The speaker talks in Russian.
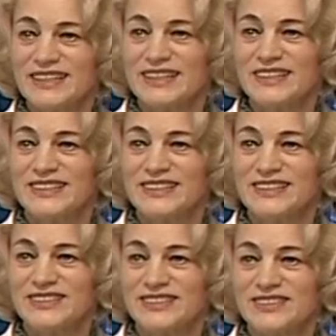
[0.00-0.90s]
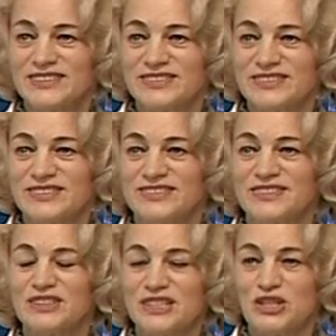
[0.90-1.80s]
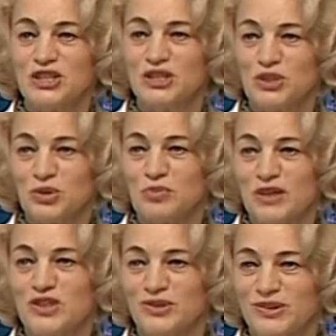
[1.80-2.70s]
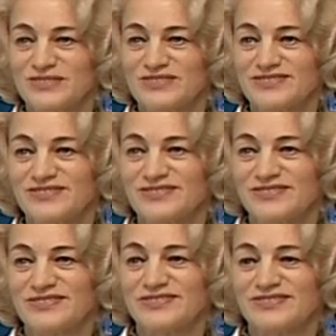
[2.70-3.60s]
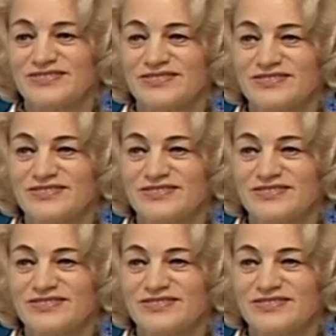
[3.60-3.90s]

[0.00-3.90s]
Откроют свои двери тысячу? 1105 школ. 1105.